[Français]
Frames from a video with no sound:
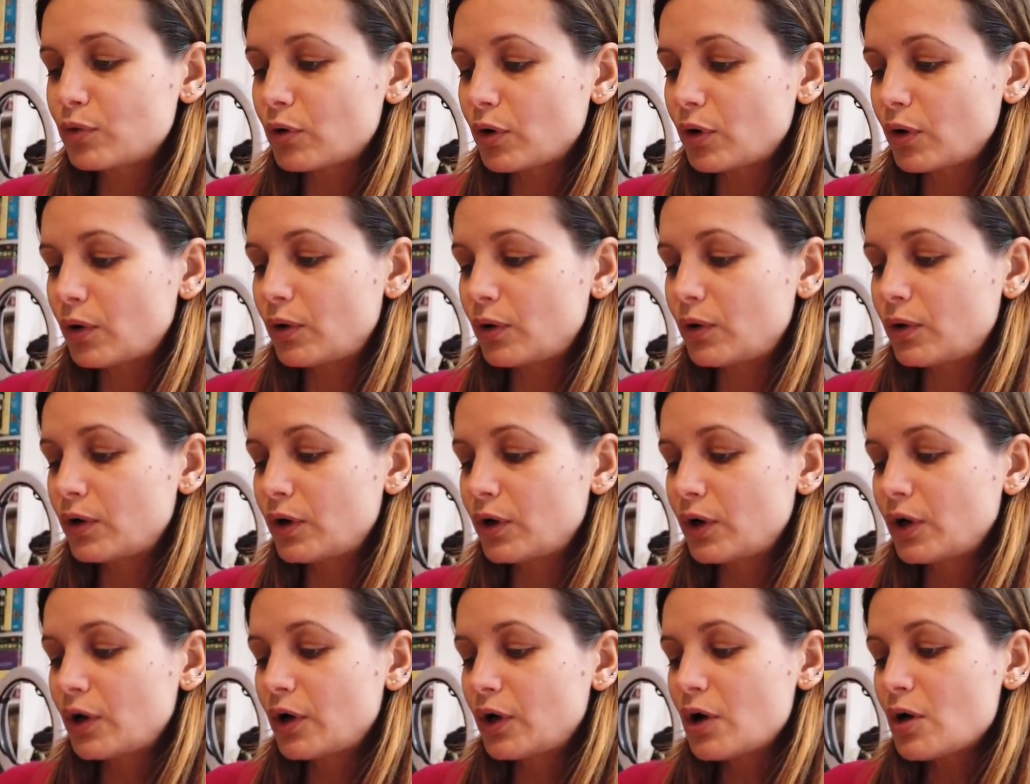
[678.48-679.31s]
pour,
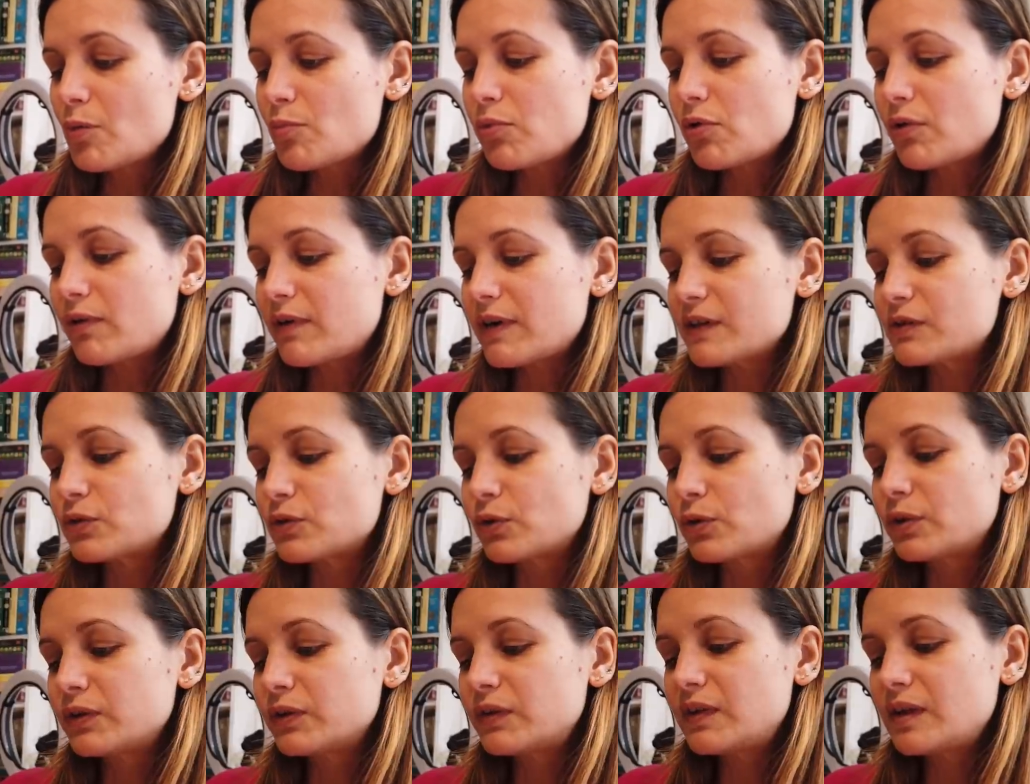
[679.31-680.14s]
pour avoir
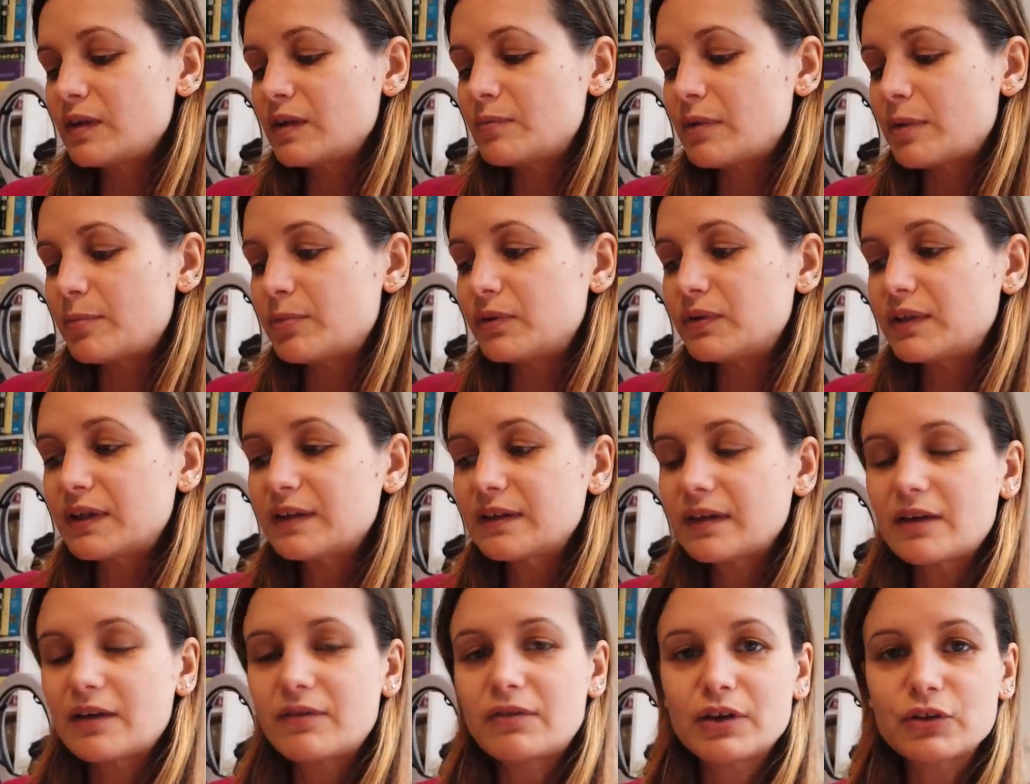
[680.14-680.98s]
ce côté bah,
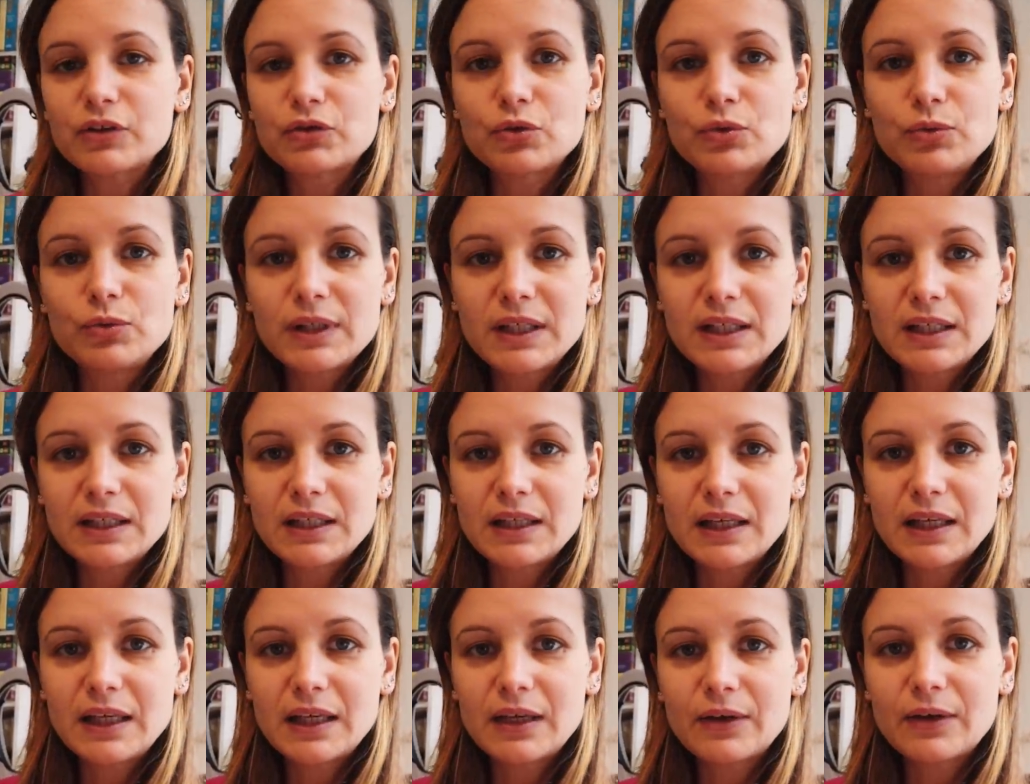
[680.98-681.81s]
peut-être avoir celui
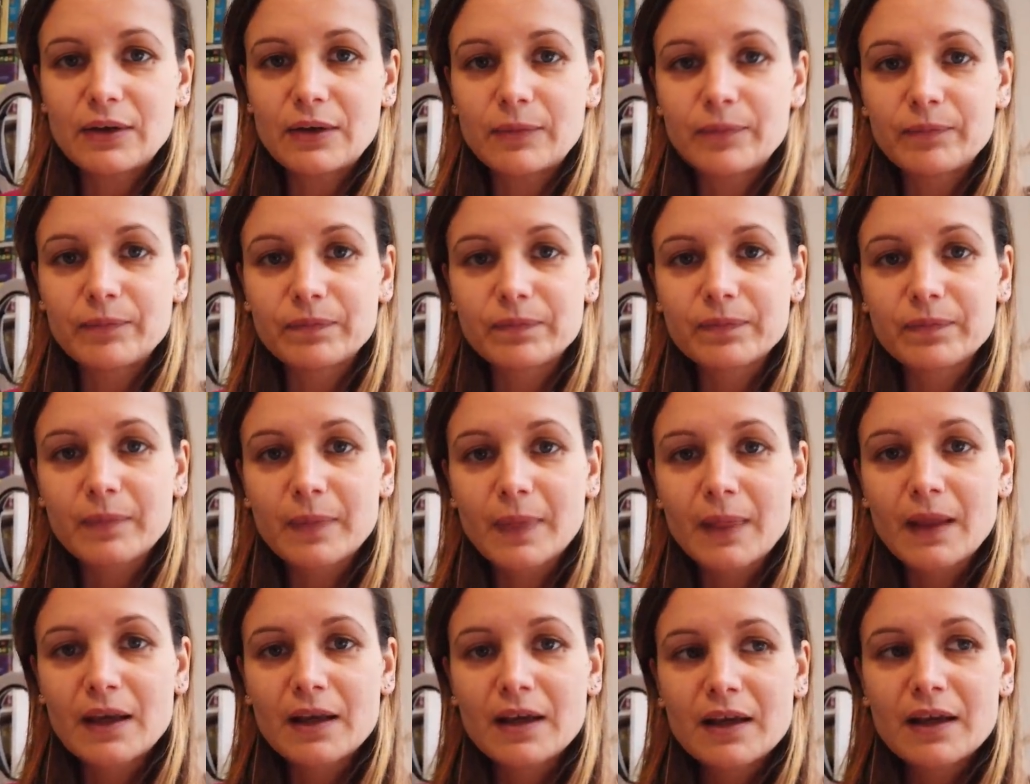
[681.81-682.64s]
qui
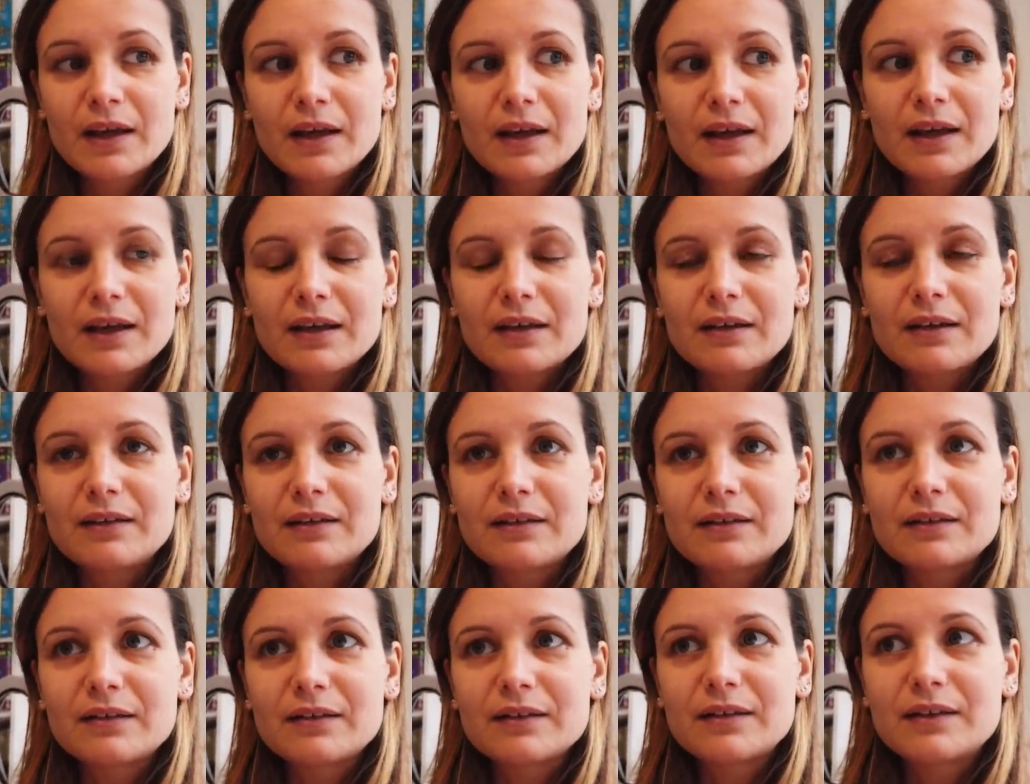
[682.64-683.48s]

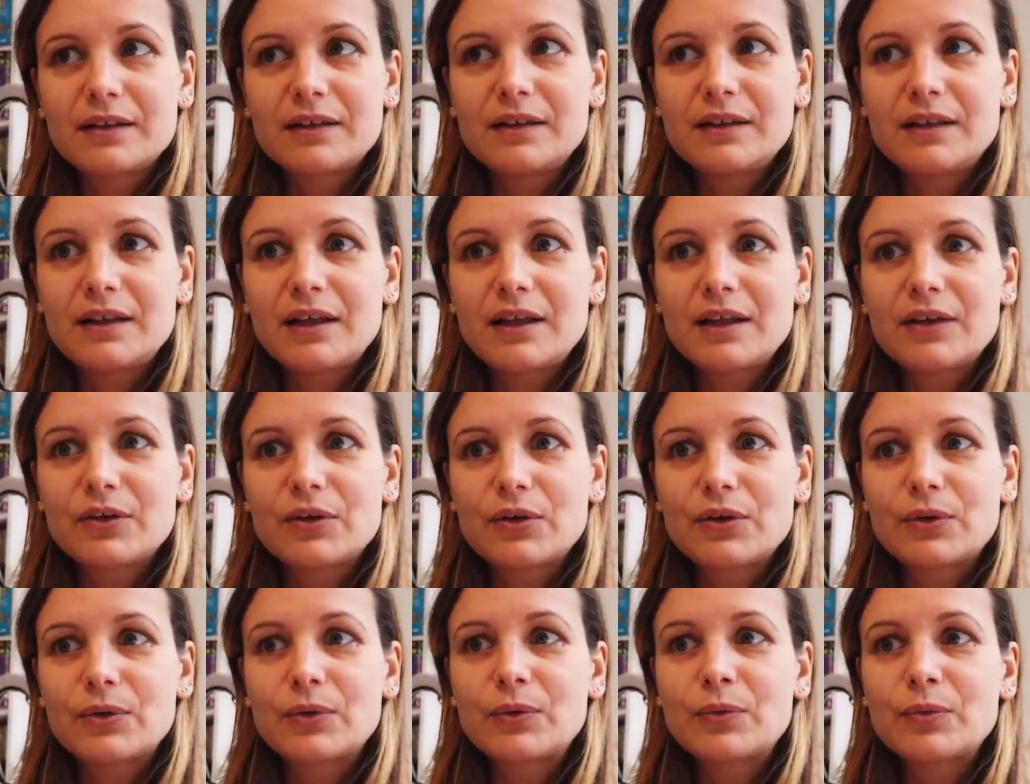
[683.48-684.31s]
est qui
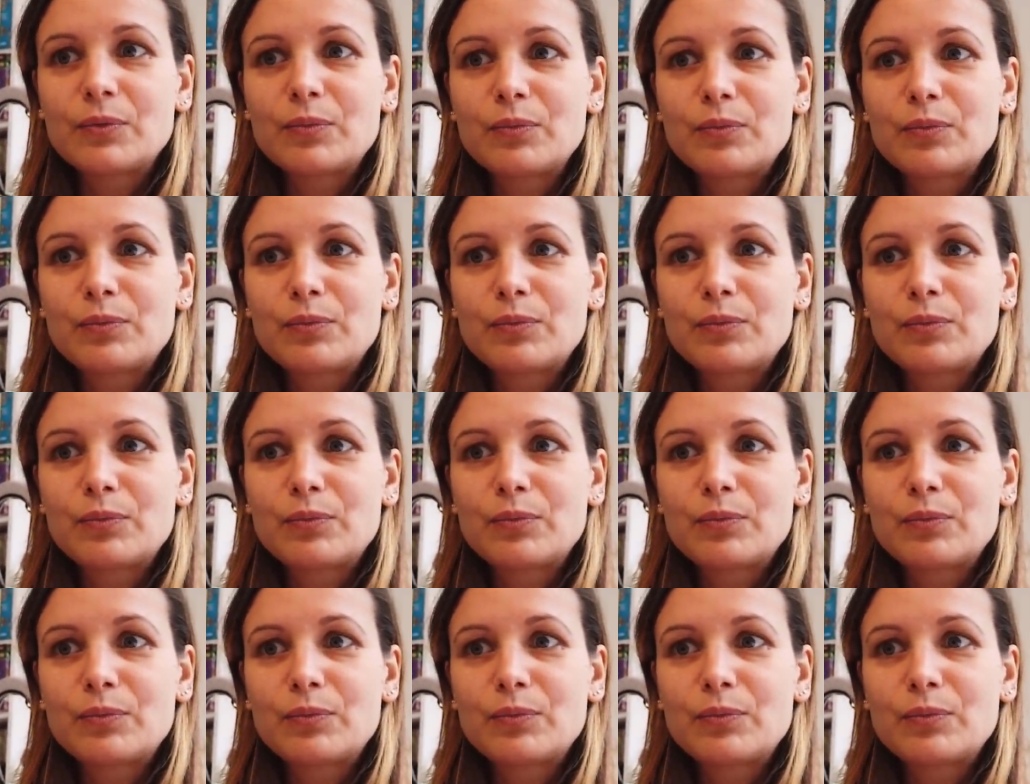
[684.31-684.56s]
est